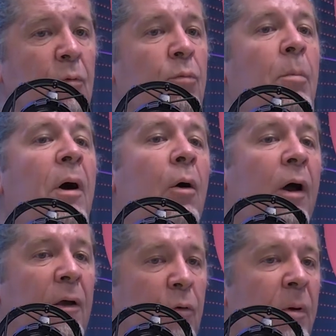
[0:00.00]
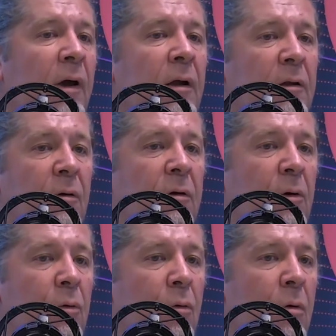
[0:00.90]
qu'on ne peut pas récupérer à l'intérieur des
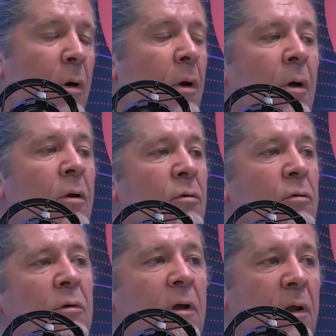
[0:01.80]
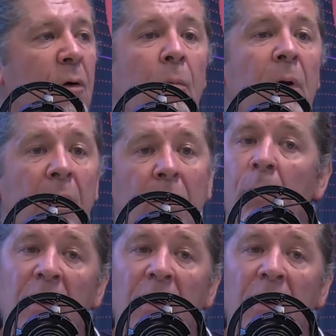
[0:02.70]
locaux, de donner des gobelets en